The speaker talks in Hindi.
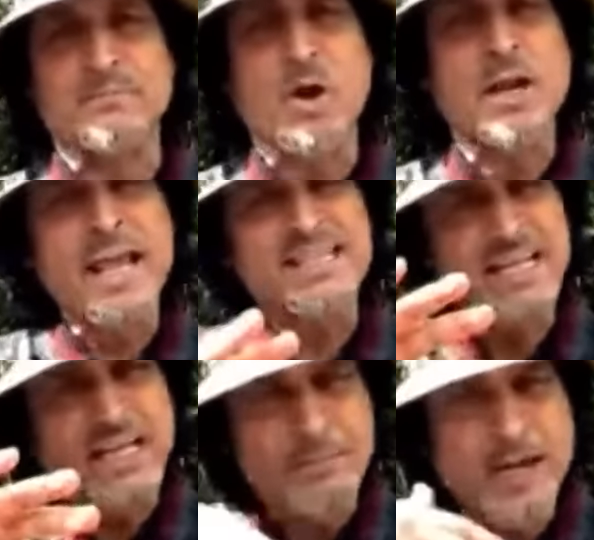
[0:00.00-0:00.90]
और ऐसे
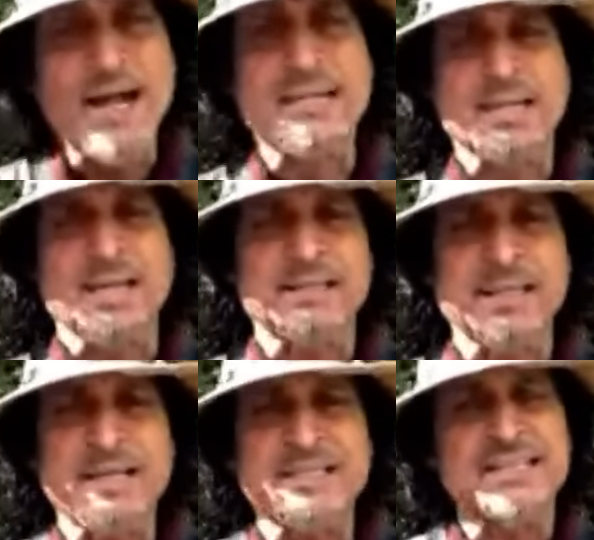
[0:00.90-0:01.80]
घबरा के
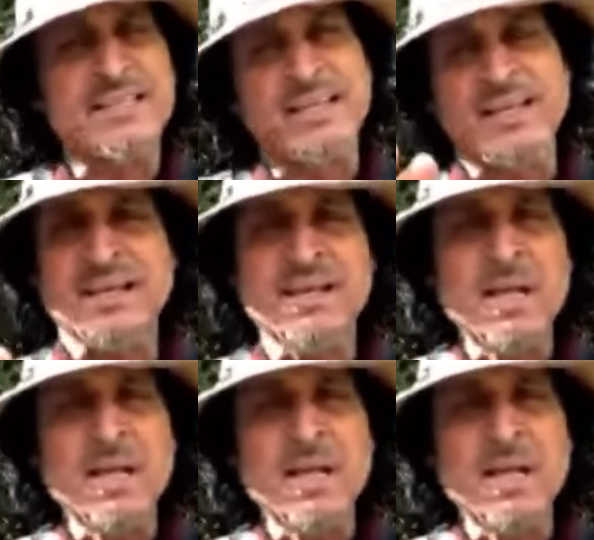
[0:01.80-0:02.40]
खेलते हैं जैसे कि